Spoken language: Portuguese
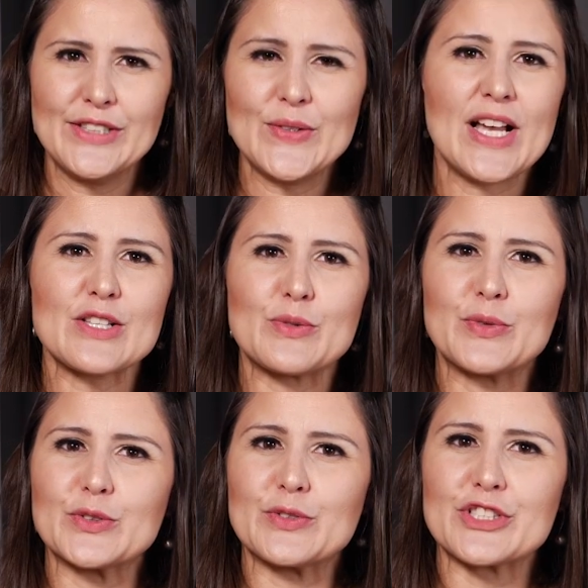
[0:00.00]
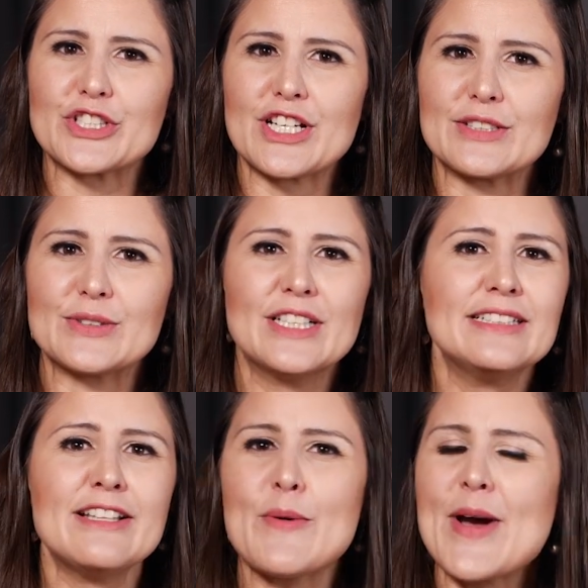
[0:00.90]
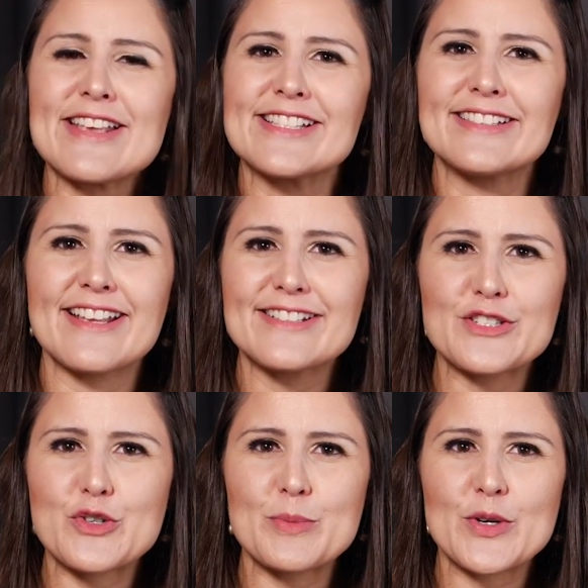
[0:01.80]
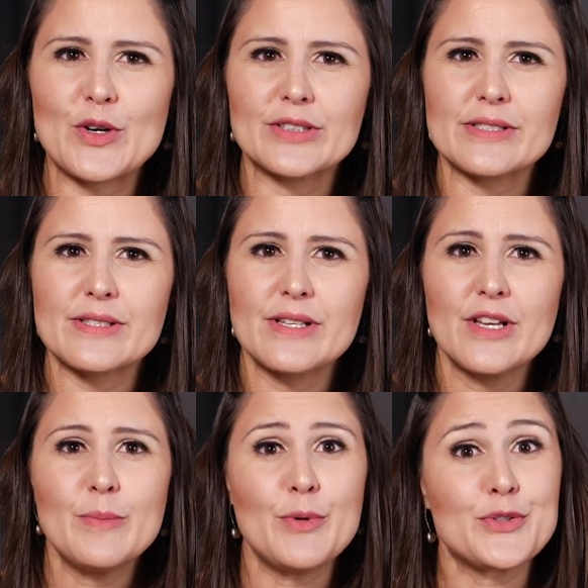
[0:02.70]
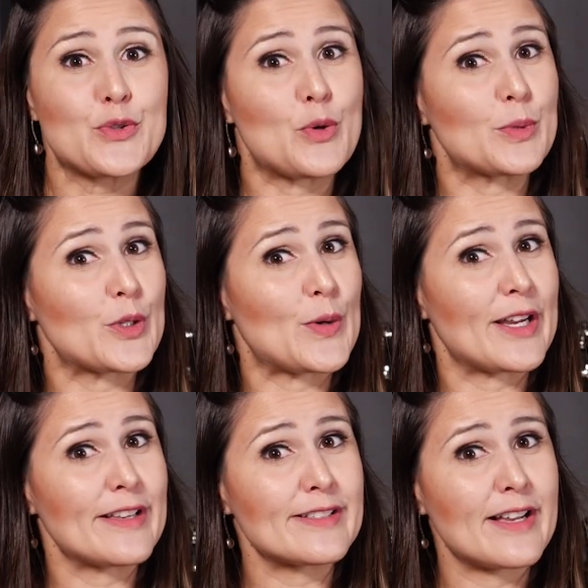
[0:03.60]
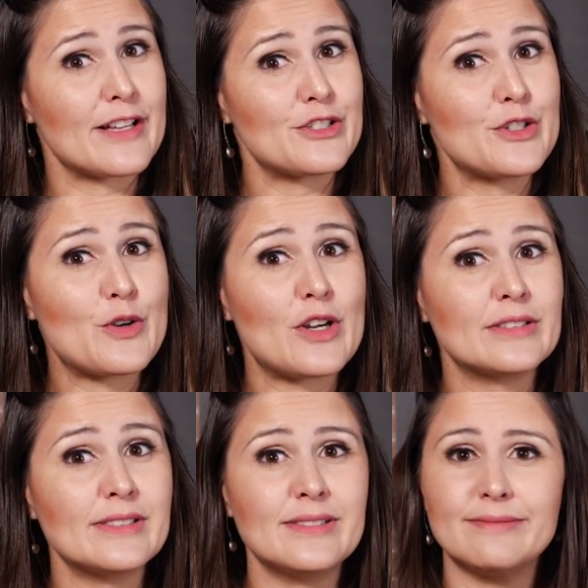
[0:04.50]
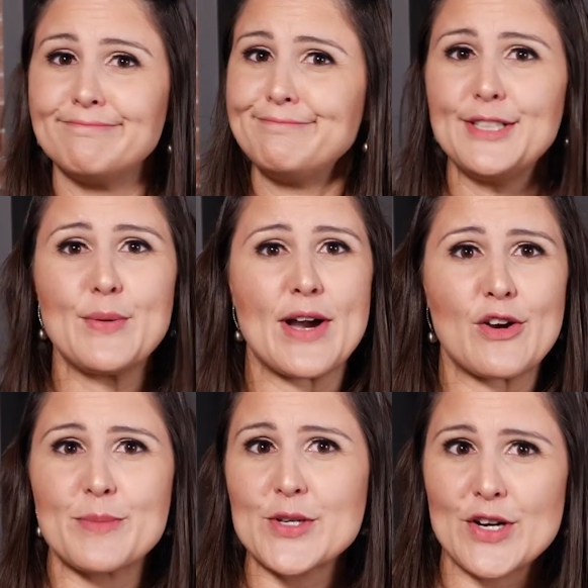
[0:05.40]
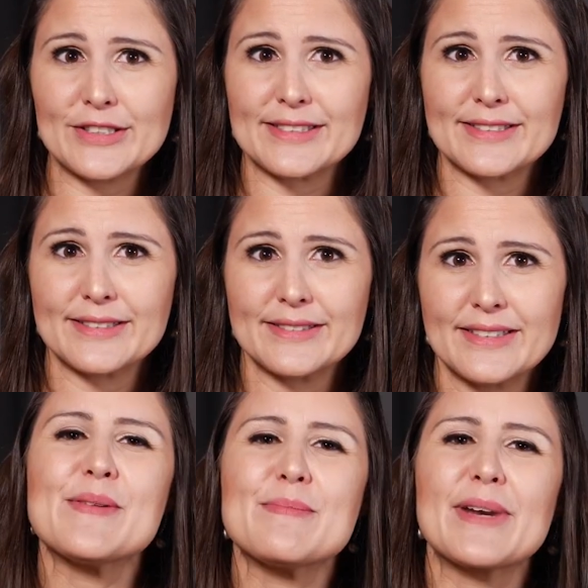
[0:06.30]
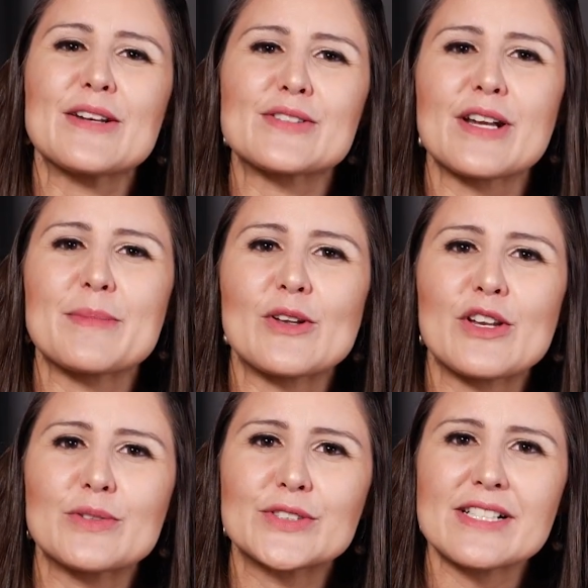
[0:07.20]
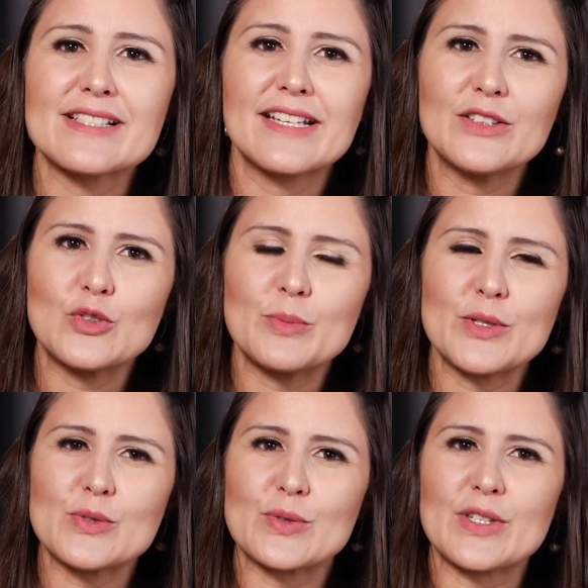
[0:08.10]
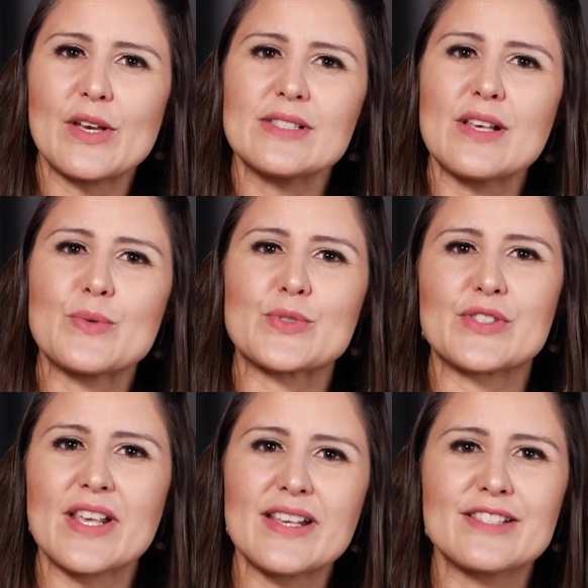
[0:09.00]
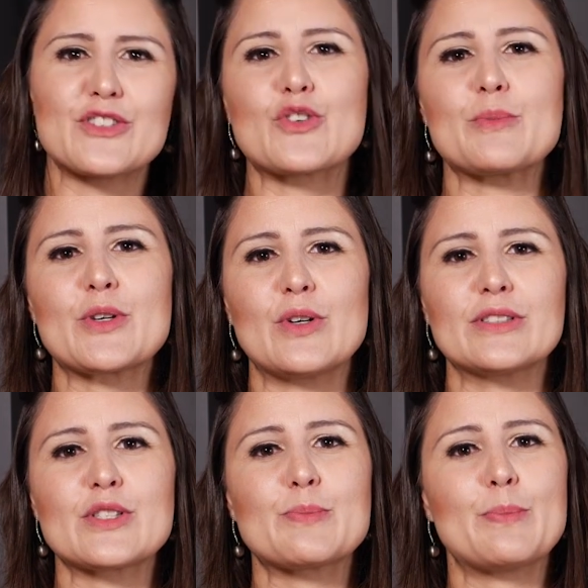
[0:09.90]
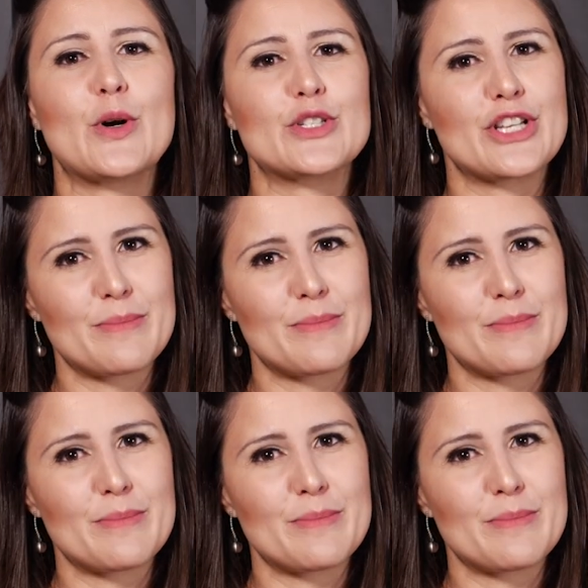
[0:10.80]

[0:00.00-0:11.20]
No caso do fundo fechado, não há incidência de comicotas, pois como não há resgate de cotas, não há comicotas. Para ilustrar melhor, eu vou trazer em números o que essa ausência de comicotas pode